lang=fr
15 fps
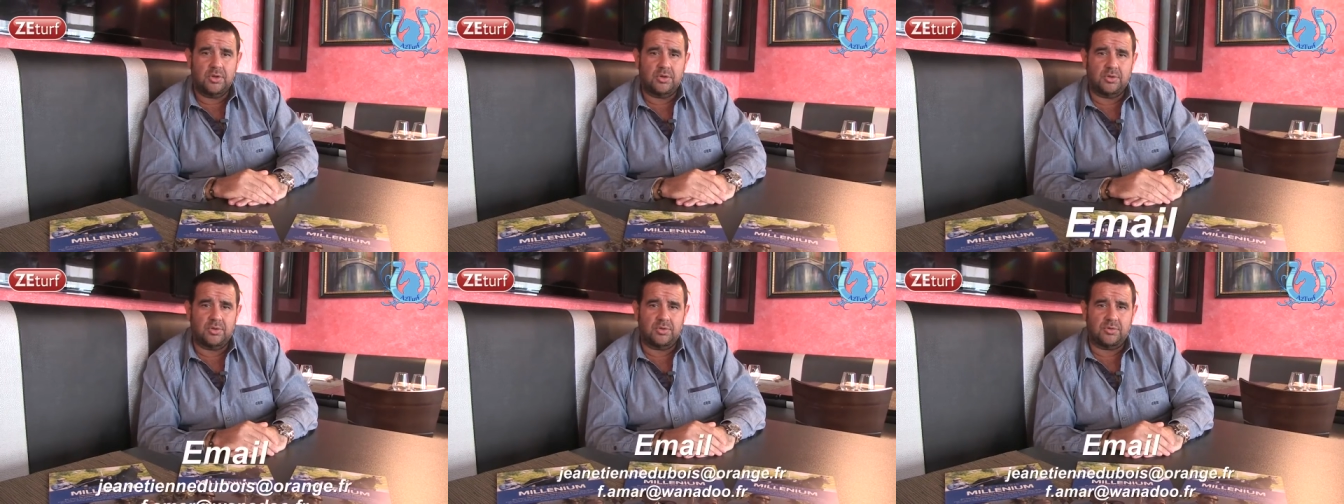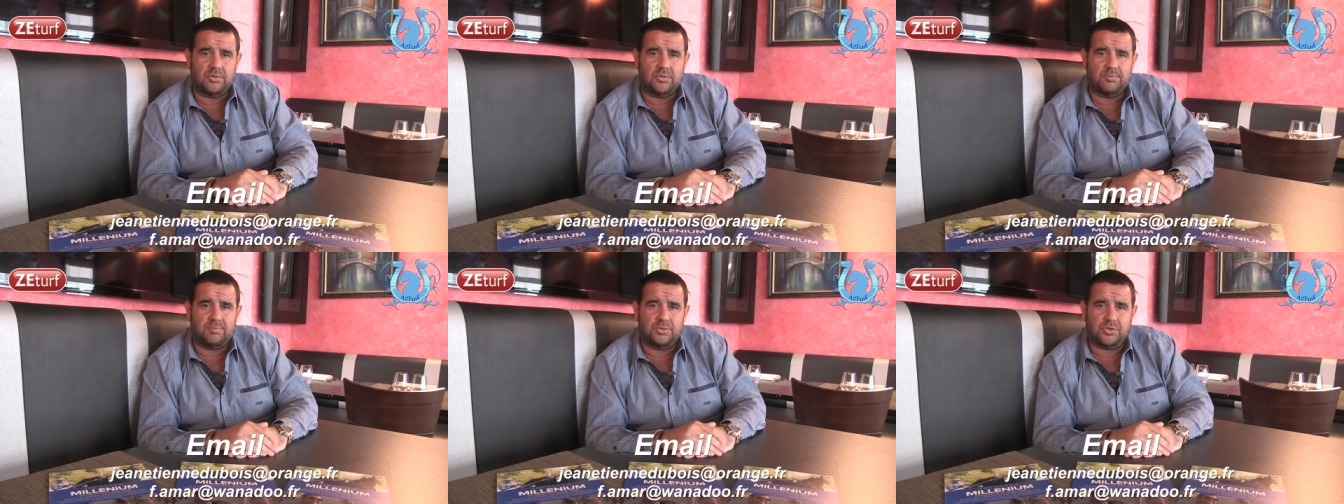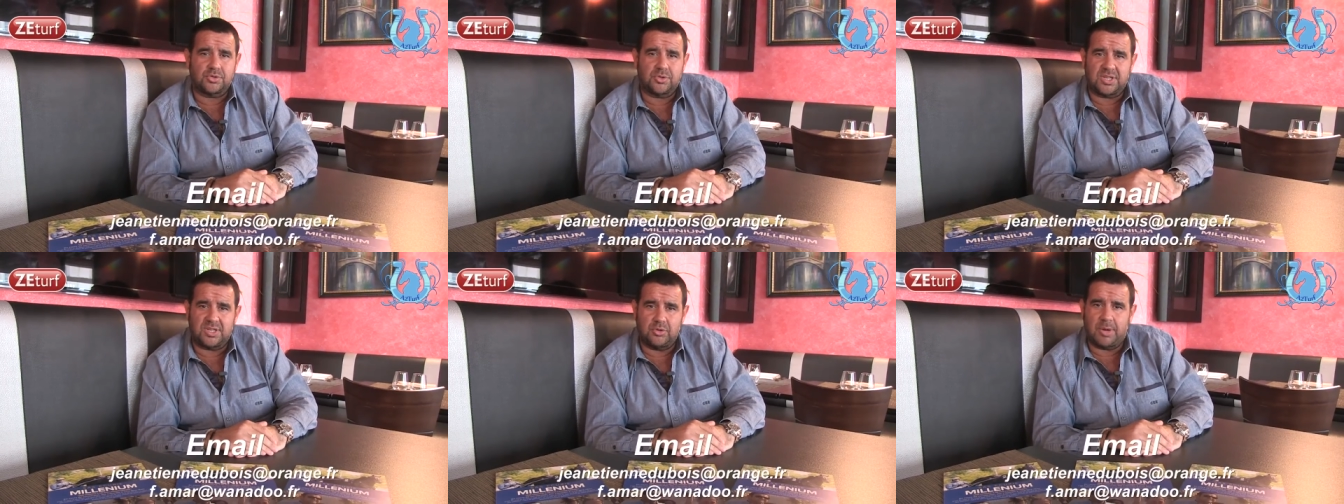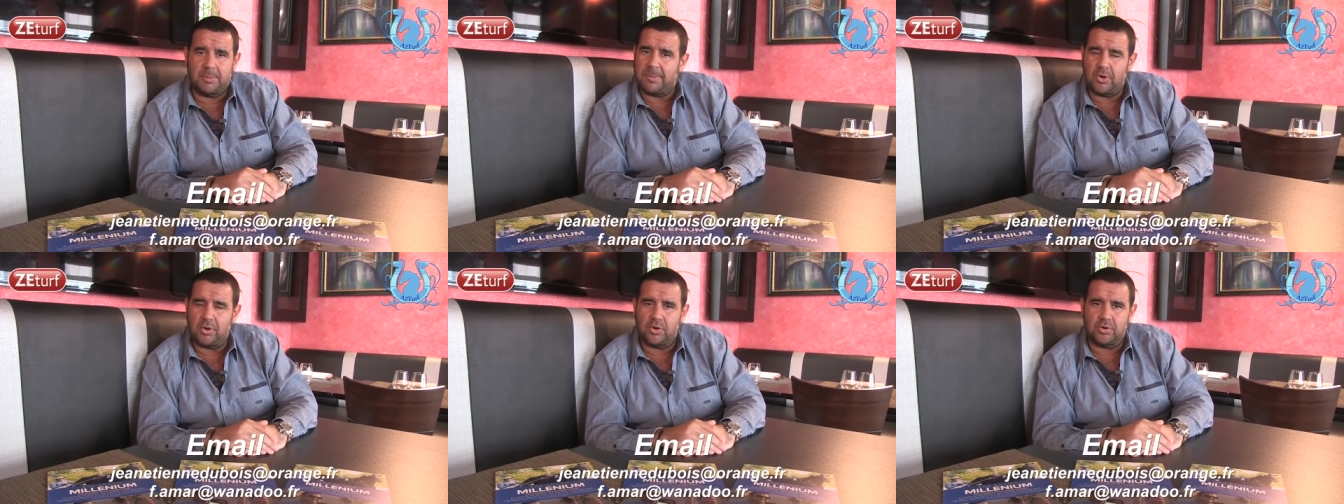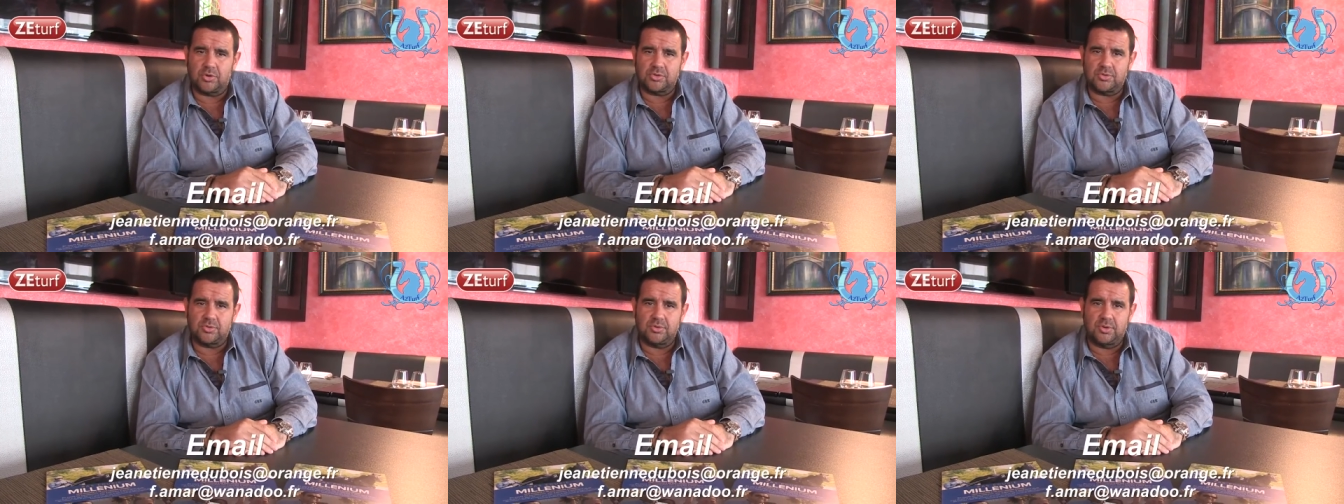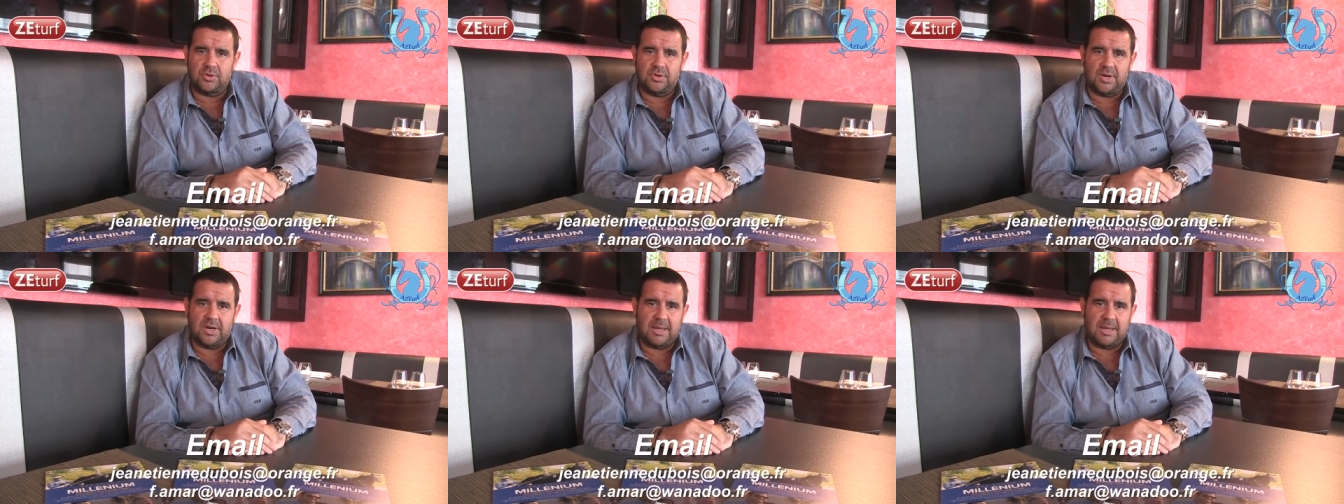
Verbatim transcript: Euh, pour ceux qui n'auraient pas encore reçu euh,